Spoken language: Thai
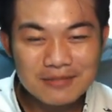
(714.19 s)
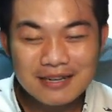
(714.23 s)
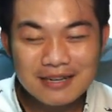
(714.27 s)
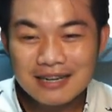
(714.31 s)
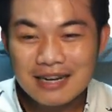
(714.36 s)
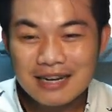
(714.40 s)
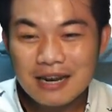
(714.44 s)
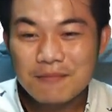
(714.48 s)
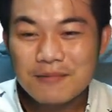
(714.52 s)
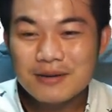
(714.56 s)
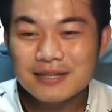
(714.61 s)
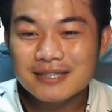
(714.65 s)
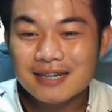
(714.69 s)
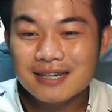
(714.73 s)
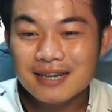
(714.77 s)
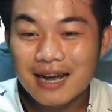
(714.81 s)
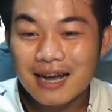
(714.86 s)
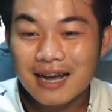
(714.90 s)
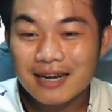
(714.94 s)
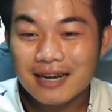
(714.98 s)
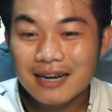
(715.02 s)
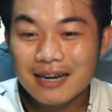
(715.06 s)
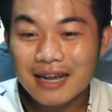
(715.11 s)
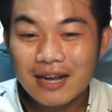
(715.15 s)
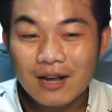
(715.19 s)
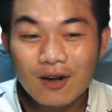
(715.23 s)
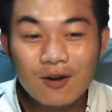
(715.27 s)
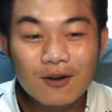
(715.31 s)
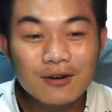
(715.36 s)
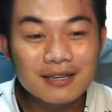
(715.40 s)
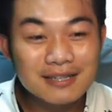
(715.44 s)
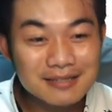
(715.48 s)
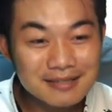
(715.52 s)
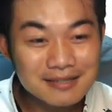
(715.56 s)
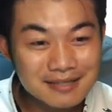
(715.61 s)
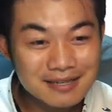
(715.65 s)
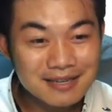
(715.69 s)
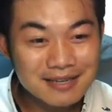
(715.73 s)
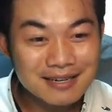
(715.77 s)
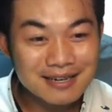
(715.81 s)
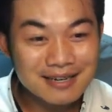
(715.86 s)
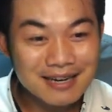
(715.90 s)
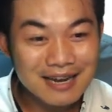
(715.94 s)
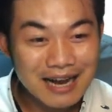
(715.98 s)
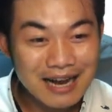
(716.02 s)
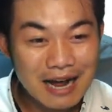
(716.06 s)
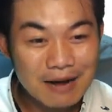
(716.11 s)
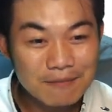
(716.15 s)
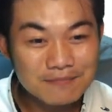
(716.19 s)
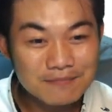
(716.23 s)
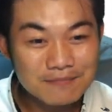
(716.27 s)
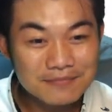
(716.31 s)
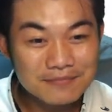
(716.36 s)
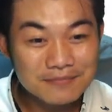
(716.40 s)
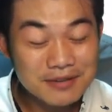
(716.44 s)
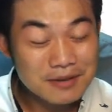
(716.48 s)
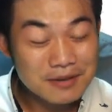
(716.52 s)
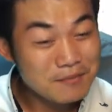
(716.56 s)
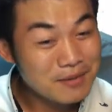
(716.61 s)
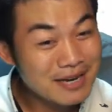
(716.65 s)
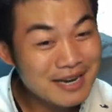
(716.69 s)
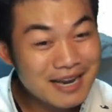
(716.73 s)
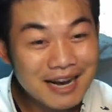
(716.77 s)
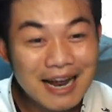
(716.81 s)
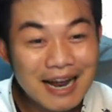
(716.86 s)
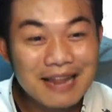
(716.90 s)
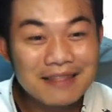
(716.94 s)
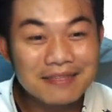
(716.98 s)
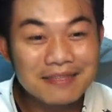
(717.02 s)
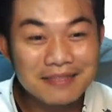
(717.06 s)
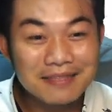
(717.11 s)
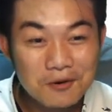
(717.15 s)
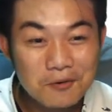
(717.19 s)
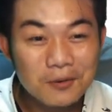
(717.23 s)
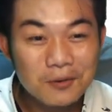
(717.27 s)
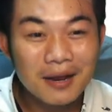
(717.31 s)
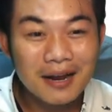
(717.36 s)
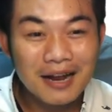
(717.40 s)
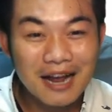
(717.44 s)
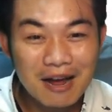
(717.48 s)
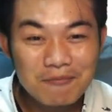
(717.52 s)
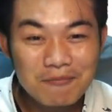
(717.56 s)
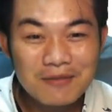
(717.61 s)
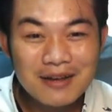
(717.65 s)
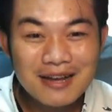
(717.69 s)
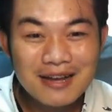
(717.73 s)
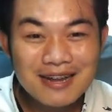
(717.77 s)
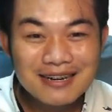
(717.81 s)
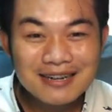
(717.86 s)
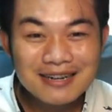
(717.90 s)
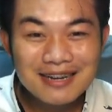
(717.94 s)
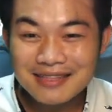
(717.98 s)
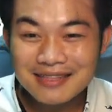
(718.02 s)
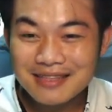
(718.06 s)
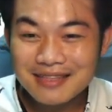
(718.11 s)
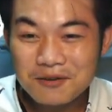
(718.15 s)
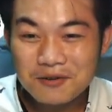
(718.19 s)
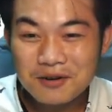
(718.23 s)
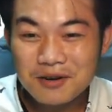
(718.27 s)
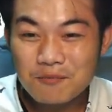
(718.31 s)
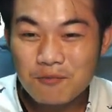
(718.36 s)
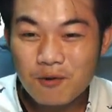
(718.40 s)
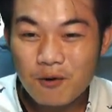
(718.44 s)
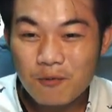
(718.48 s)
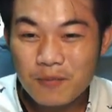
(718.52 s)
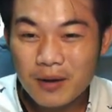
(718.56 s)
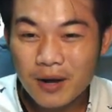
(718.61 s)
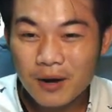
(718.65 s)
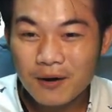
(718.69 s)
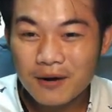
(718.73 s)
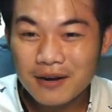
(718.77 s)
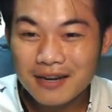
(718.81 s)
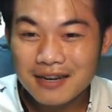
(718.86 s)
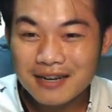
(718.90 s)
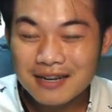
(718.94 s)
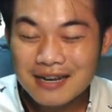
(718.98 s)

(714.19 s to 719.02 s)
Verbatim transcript: แล้วไปเจอกันในข้อที่ 4 นะครับนี่ไม่เรียกการติวนะครับ ถ้าติวเนี่ยผมไม่ค่อย